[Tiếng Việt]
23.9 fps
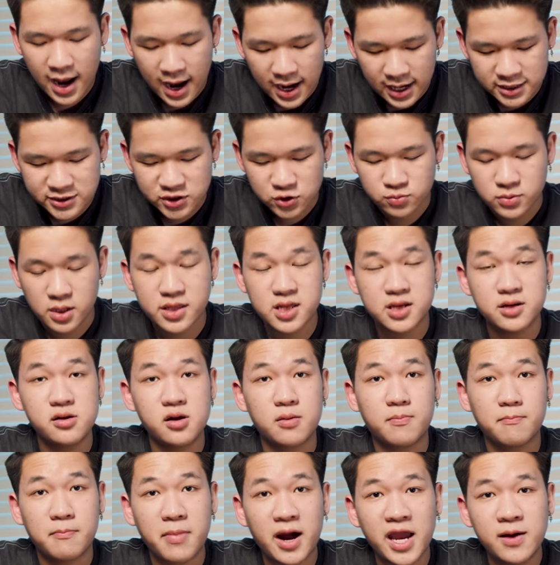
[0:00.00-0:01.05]
này chúng ta sẽ
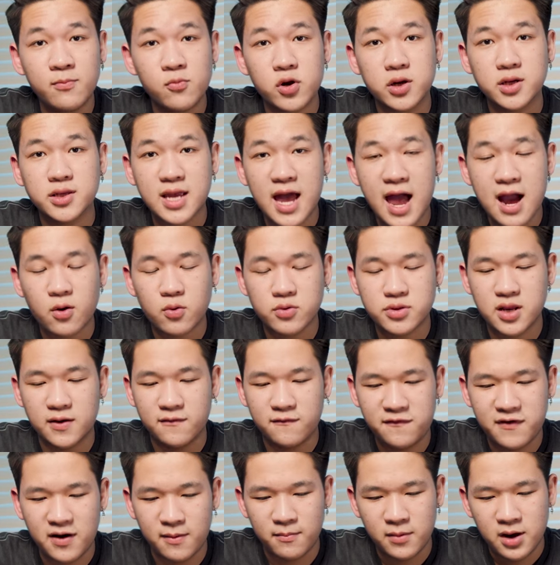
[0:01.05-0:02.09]
được may một cái thác của sản
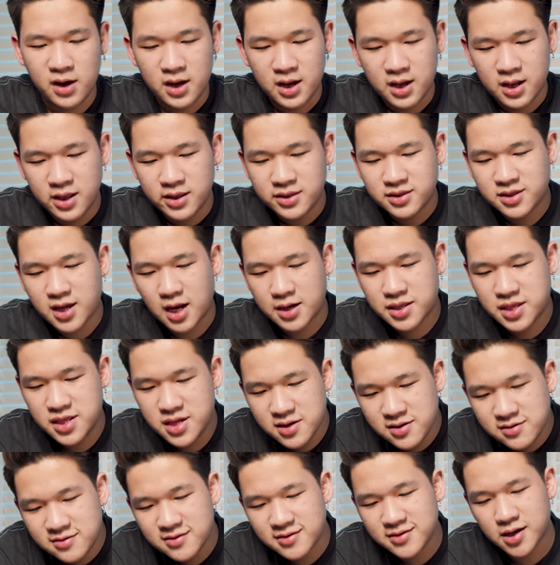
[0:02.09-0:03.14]
phẩm.
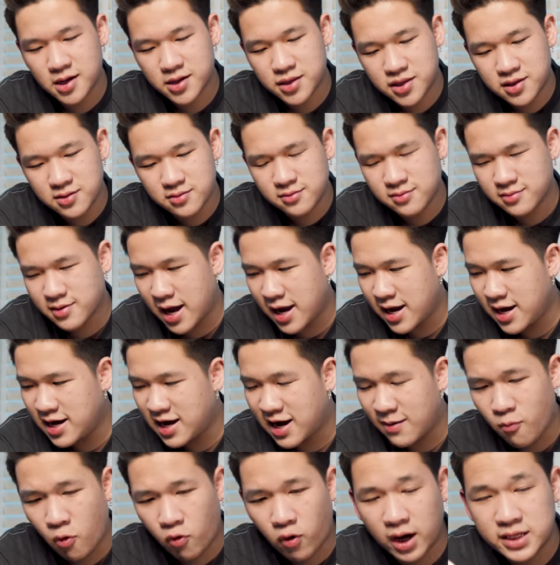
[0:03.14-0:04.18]
Thật sự đây
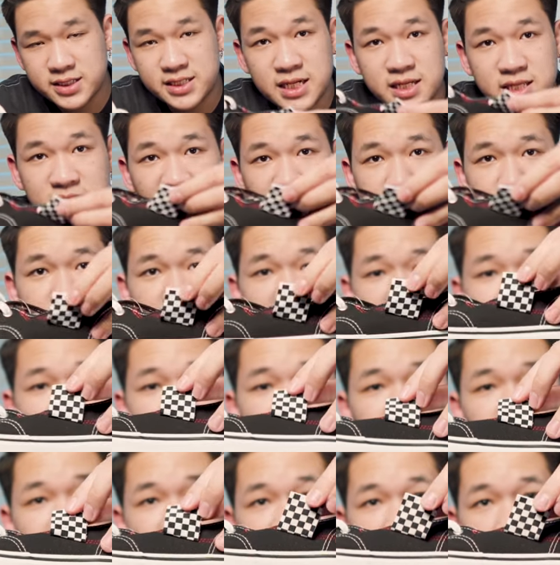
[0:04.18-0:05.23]
là một cái chi tiết mà
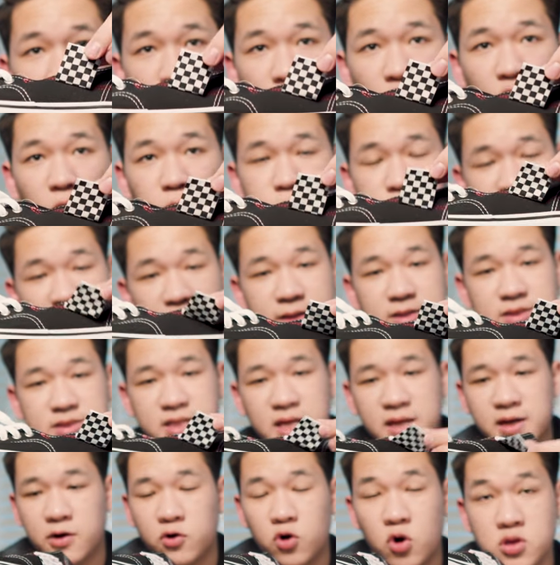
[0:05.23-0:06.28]
mình vô cùng thích
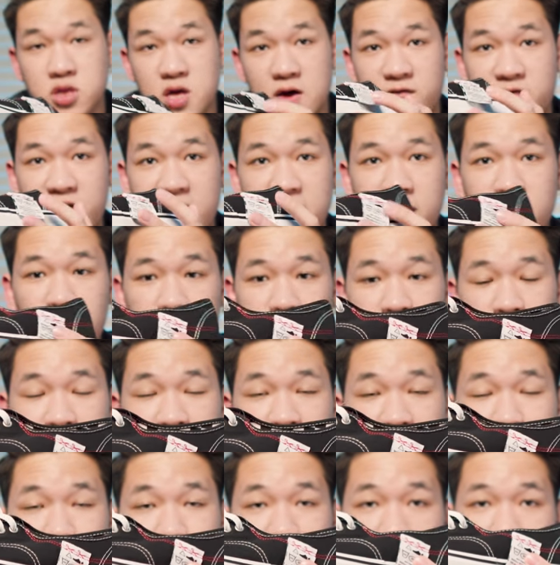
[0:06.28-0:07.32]
trên cái đôi giày Vans
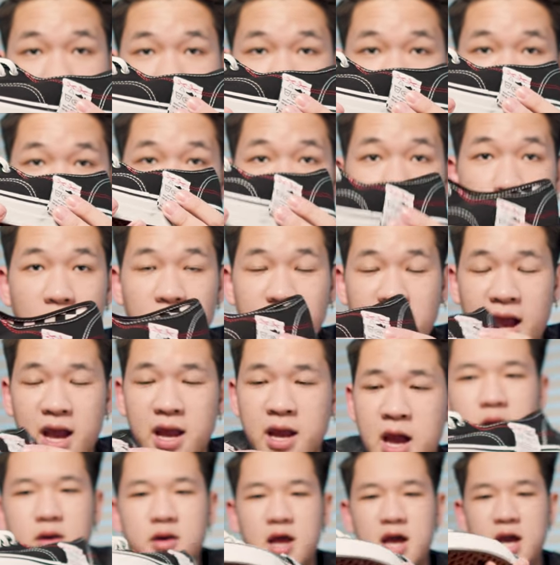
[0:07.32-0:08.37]
Authentic bản DIY
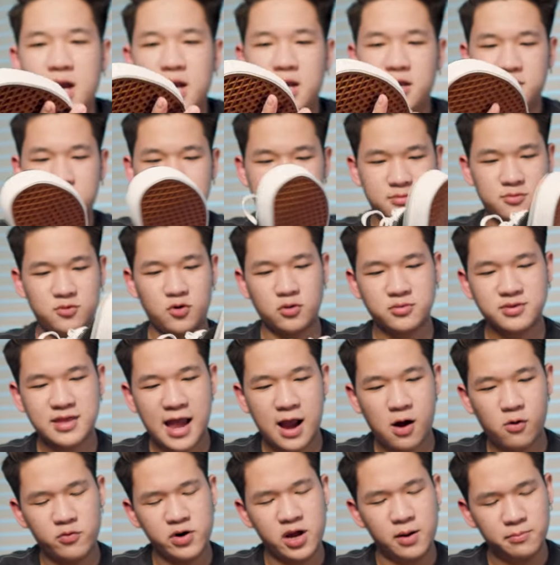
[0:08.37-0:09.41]
này, để nó
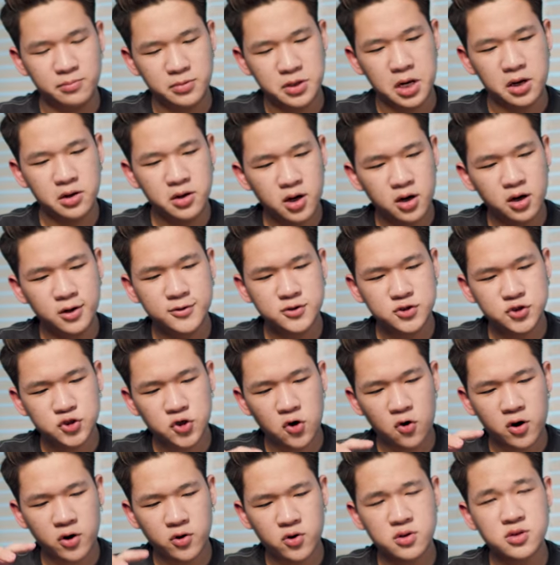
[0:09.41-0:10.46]
tạo điểm nhấn hơn
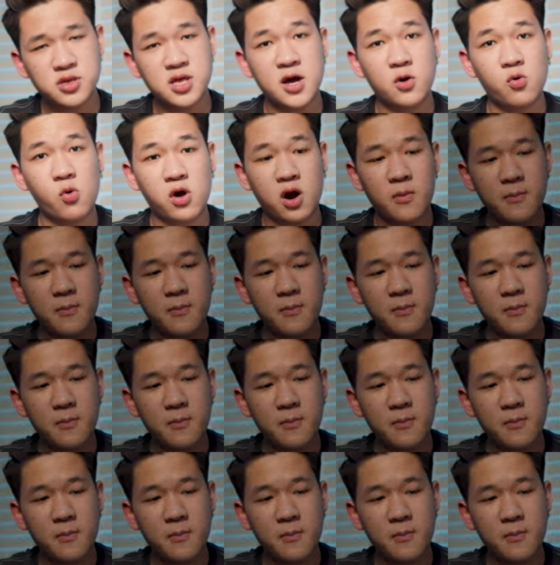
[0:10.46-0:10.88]
cho cái đôi giày của